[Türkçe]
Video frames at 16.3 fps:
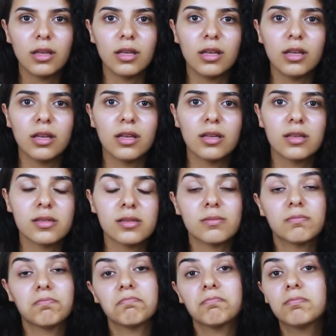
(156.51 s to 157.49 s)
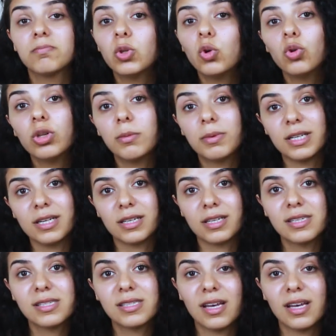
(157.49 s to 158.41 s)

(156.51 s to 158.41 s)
e, ne olabilir ki?